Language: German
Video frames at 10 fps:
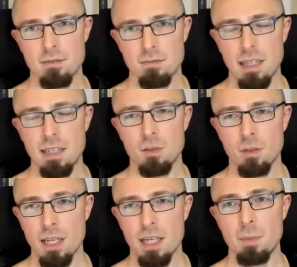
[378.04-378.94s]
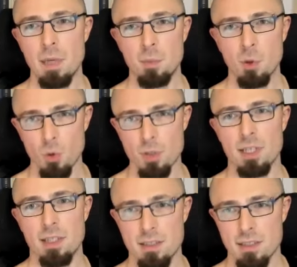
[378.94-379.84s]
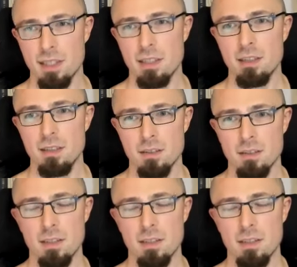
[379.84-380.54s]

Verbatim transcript: waren doch eher mehr Prosa tatsächlich. Prosa, ja.